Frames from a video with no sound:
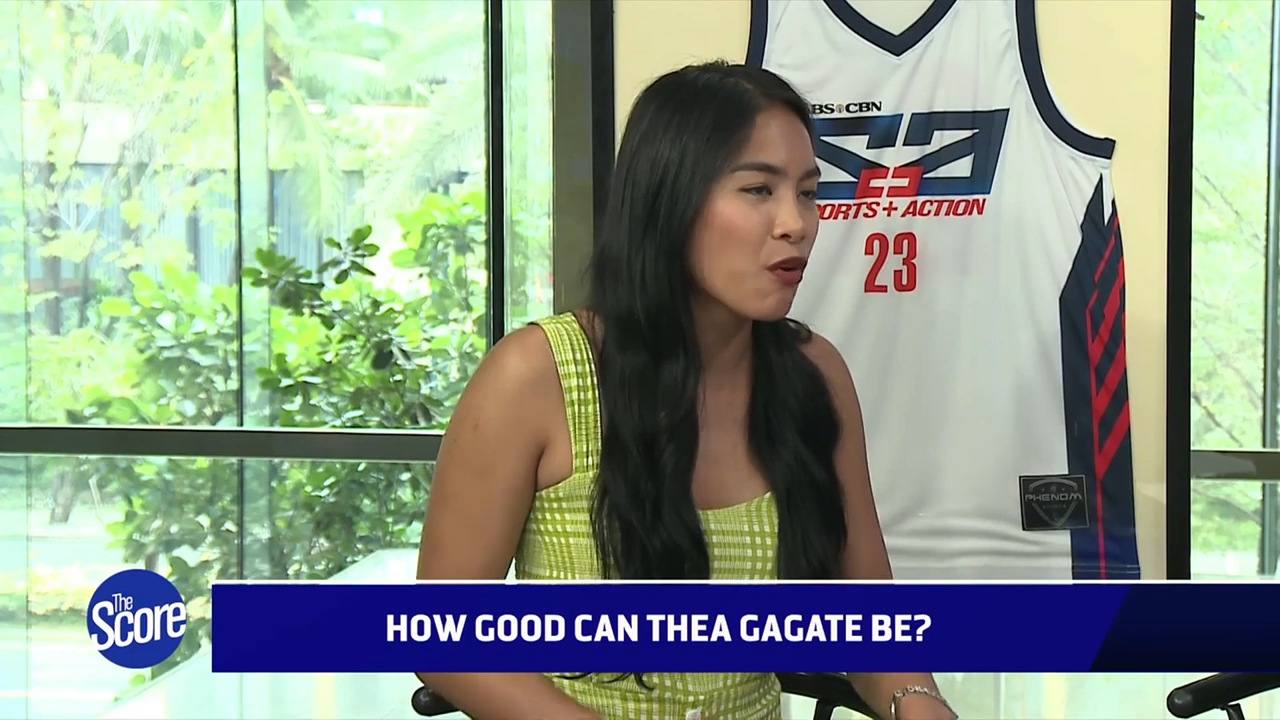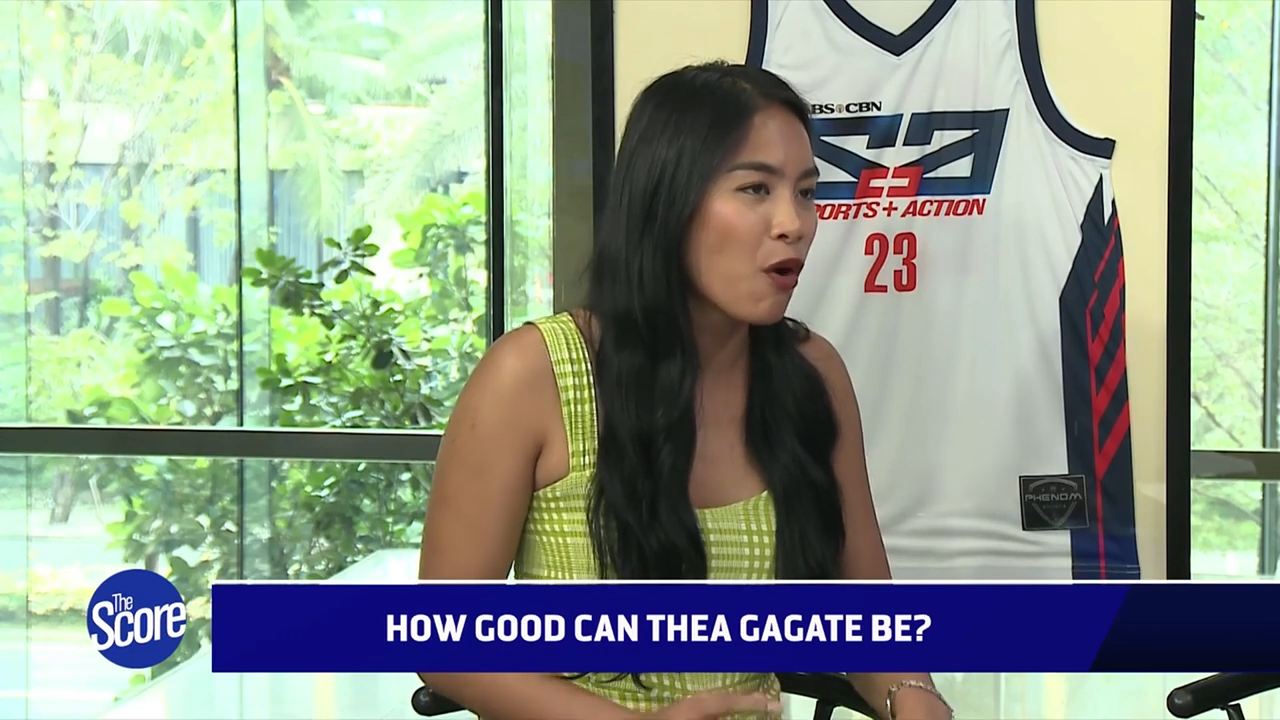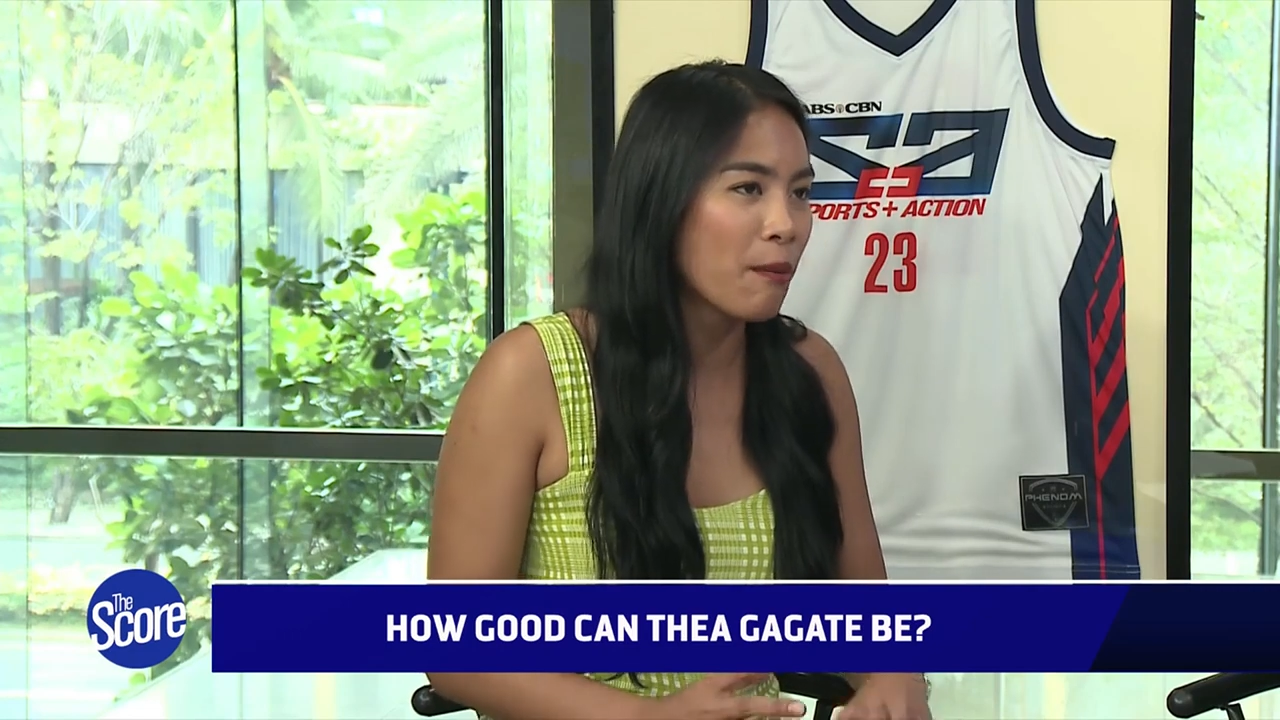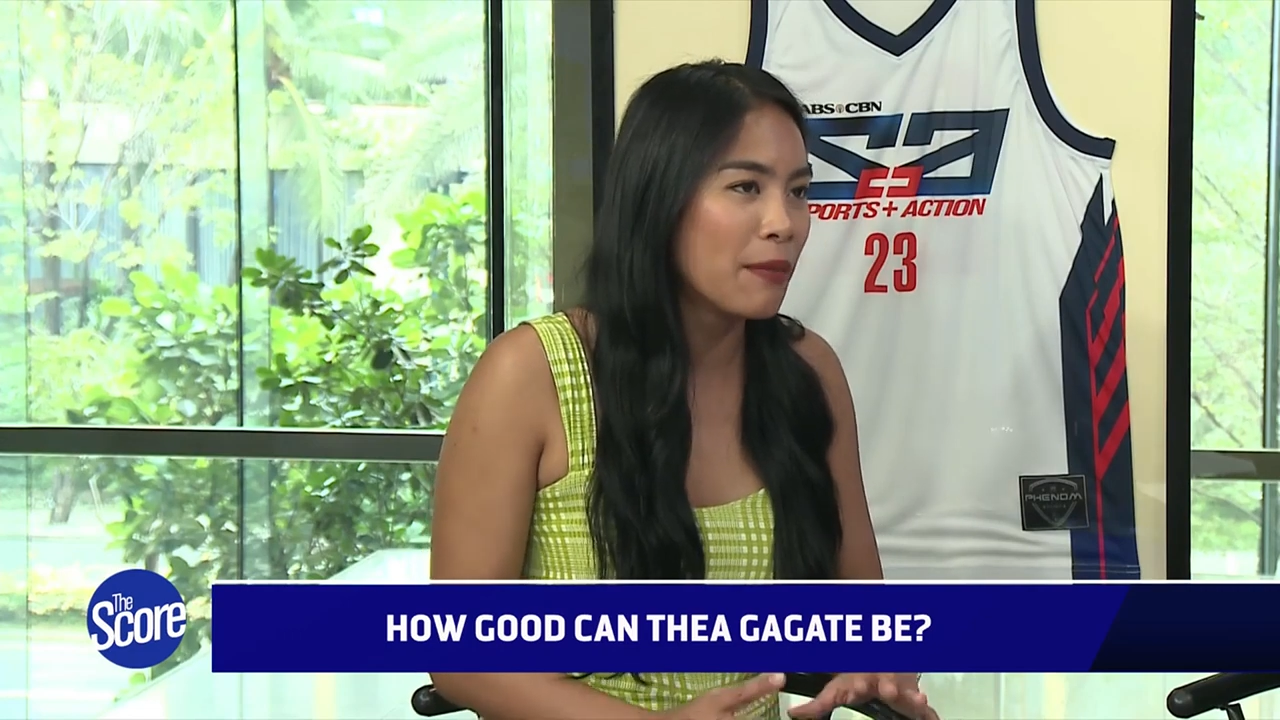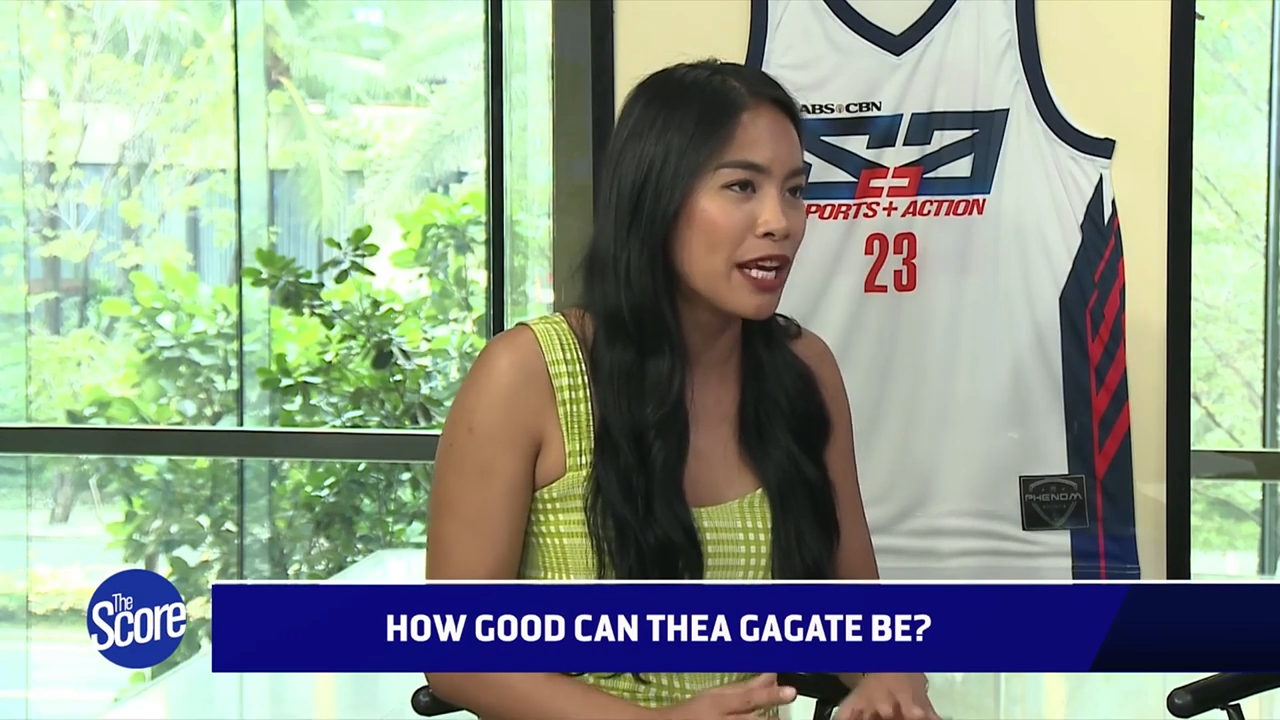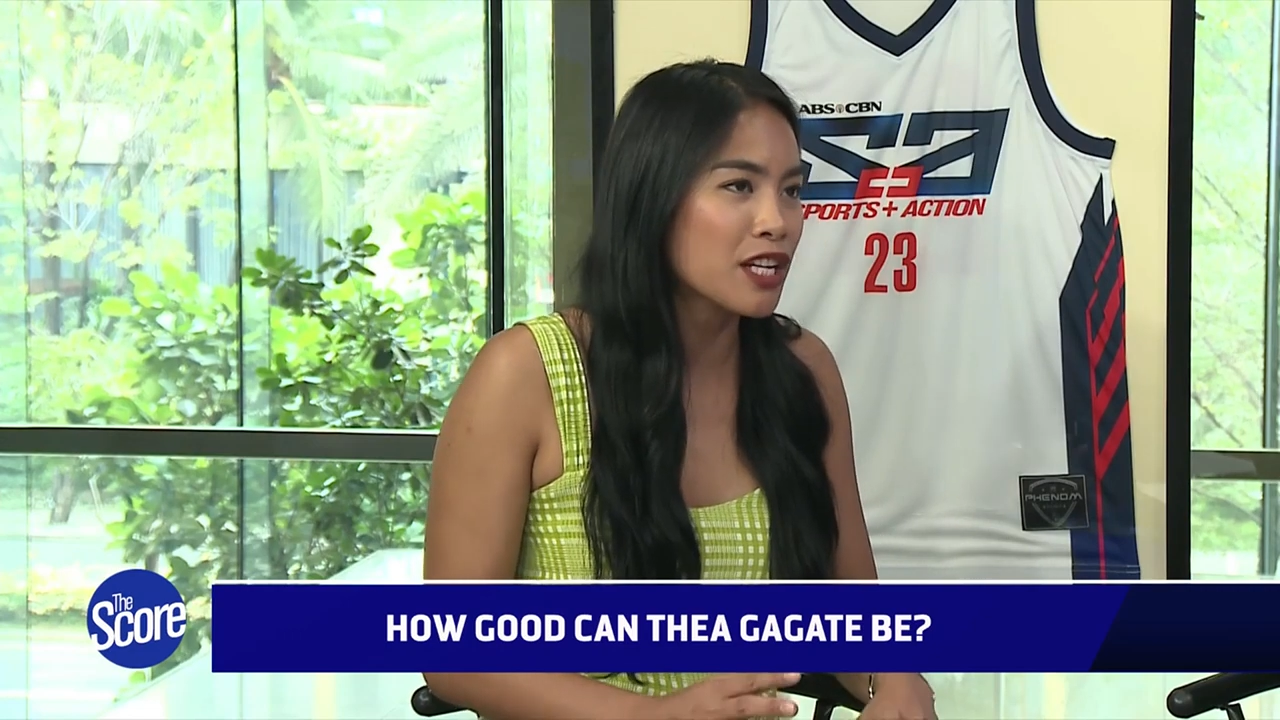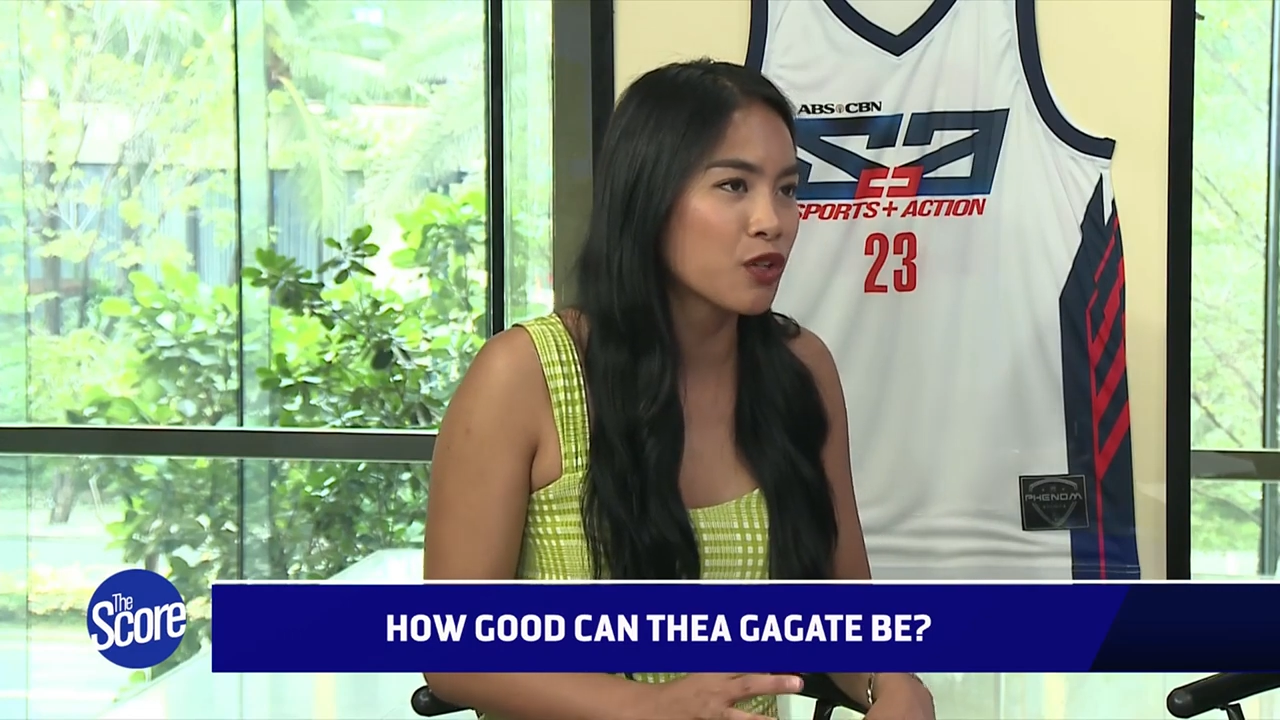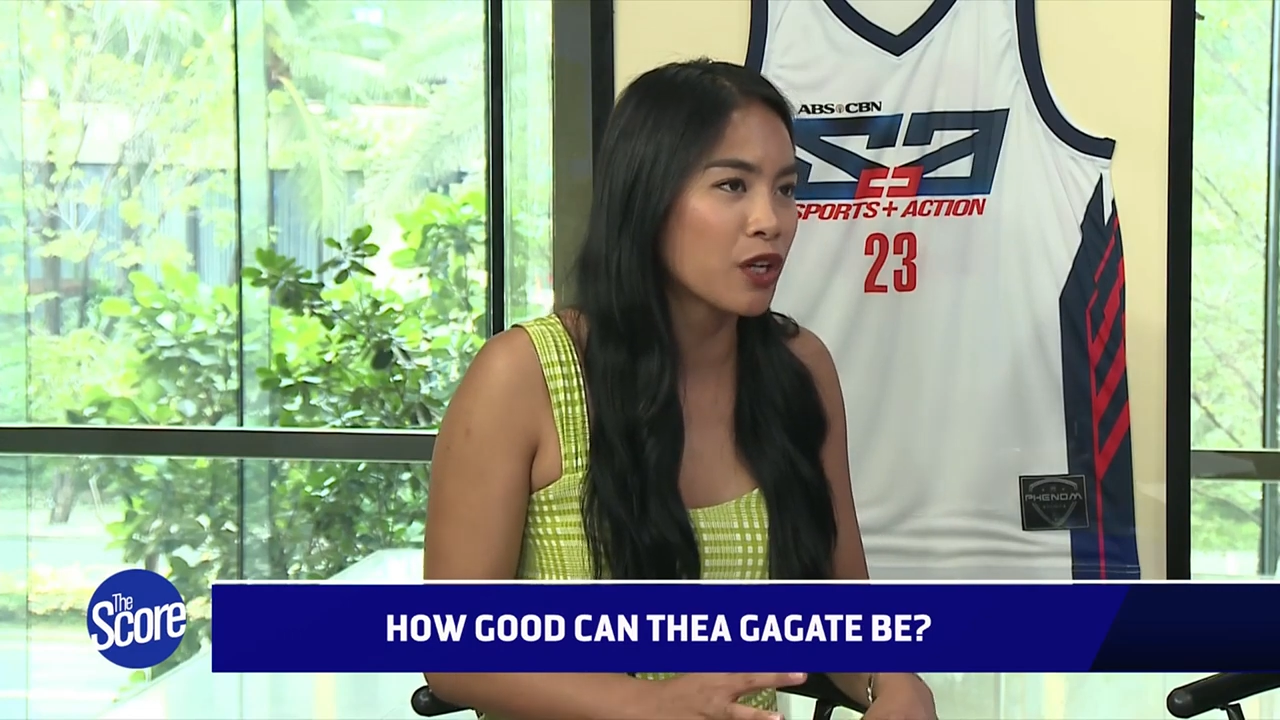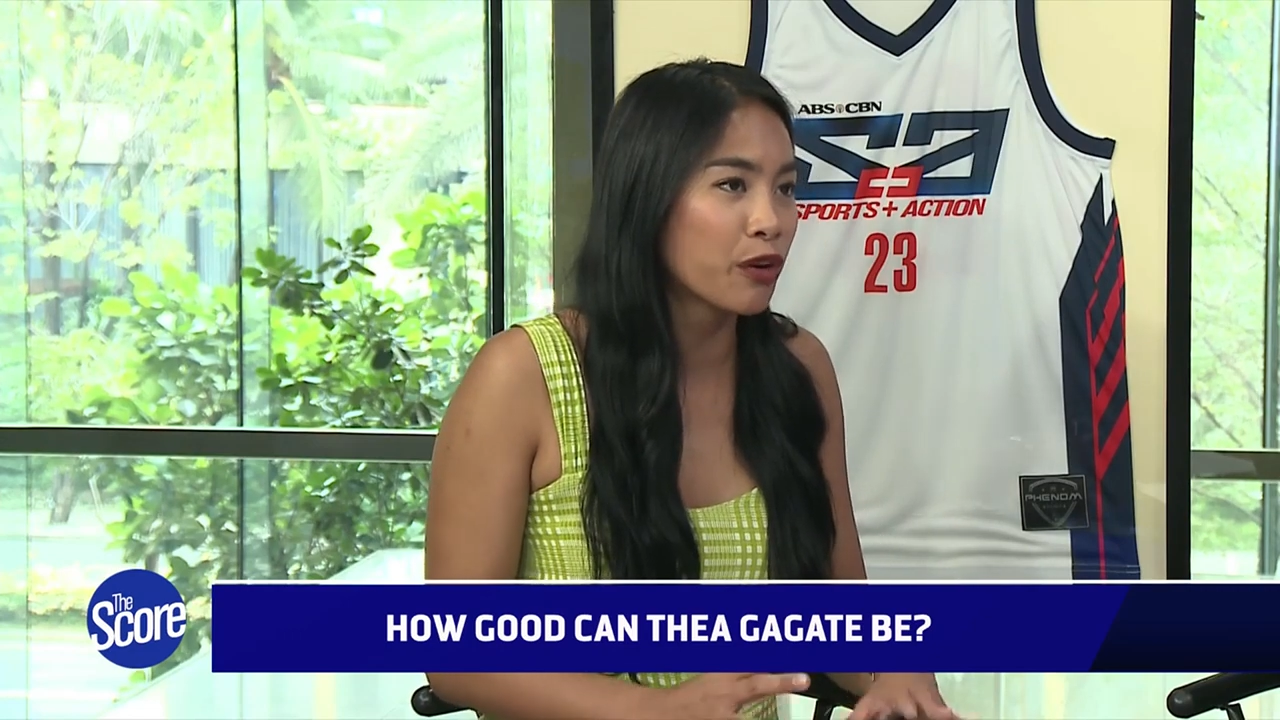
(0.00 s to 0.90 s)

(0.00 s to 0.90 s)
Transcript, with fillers: yung combination